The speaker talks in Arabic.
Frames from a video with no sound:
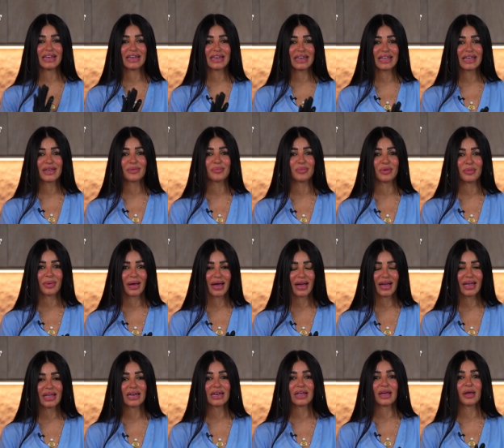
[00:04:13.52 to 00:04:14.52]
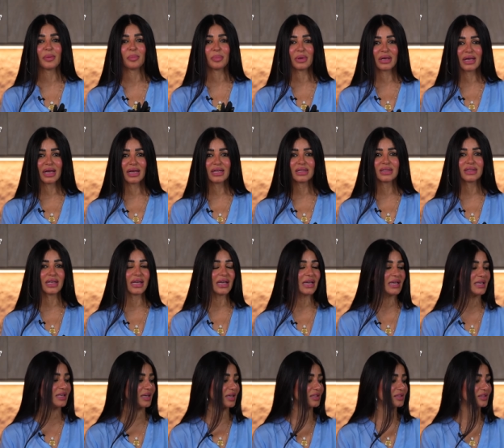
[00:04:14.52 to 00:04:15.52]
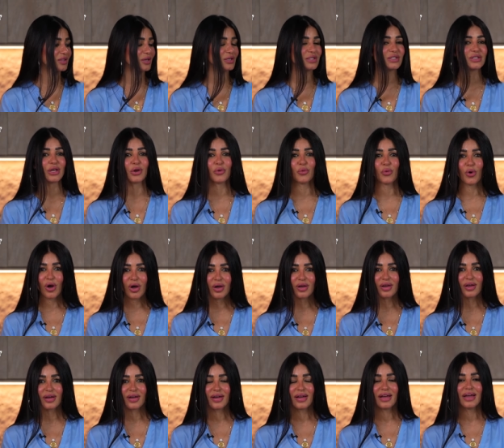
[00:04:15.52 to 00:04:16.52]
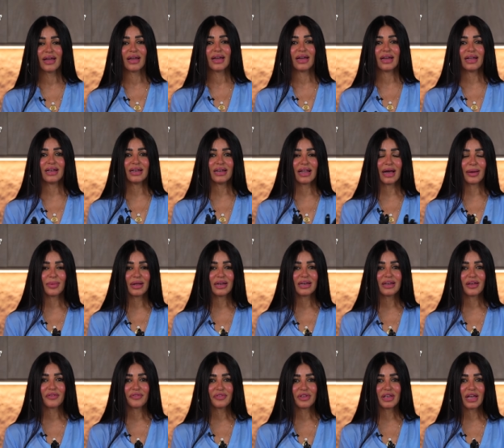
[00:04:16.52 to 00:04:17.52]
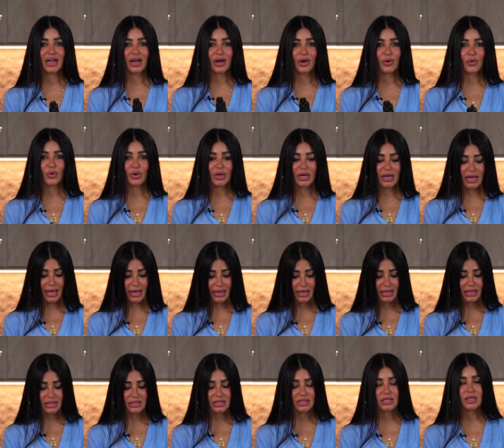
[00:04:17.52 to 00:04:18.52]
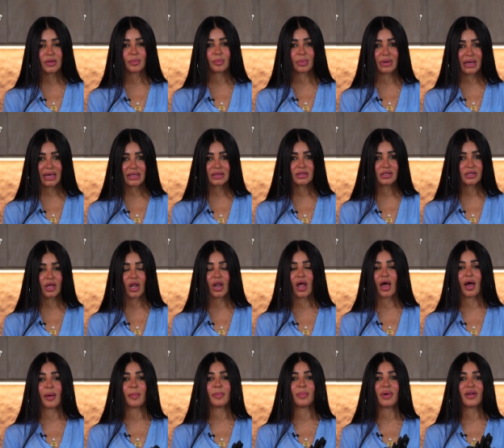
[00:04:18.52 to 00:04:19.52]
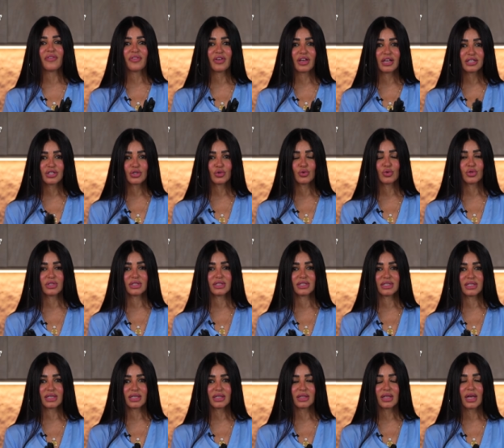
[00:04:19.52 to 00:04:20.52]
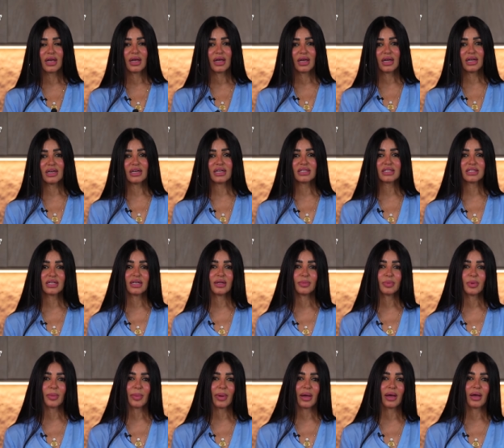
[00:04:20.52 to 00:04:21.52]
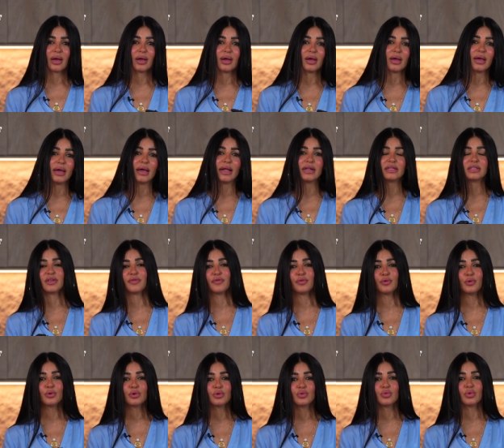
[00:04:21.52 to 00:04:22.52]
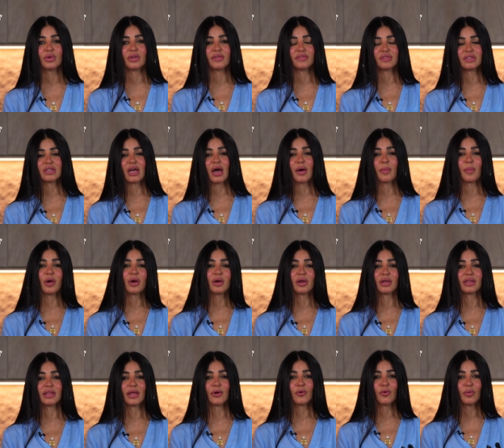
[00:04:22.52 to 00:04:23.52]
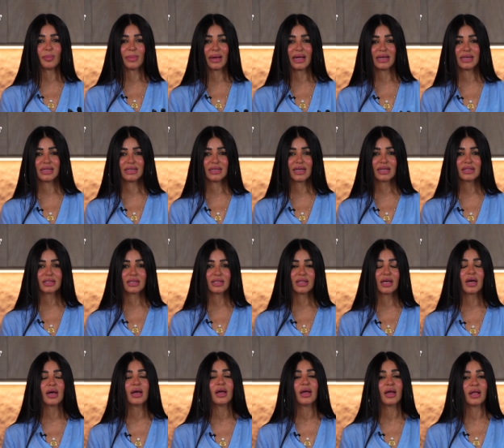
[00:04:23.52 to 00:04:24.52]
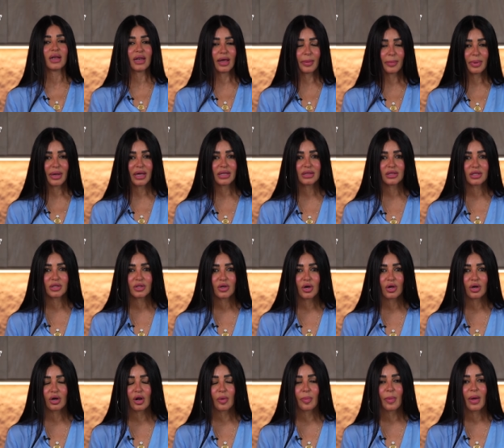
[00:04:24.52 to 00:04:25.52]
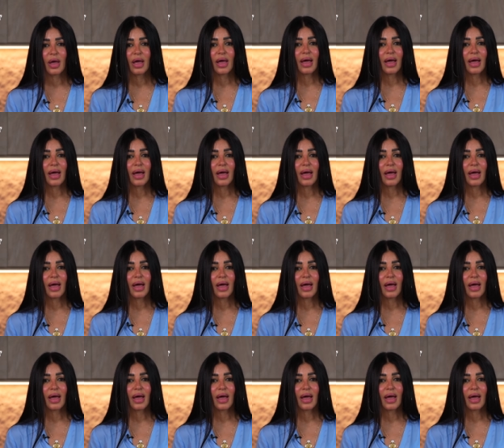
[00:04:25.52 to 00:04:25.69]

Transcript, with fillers: النجم معانا بجد هي الطاسه الواك اللي عملنا فيها كل الحاجات دي بجد طالعه ما فيهاش نقطه زيت الناس اللي بتبقى هيلثي فود ونفسها مره تاكل مقليات كده لا بجد تجرب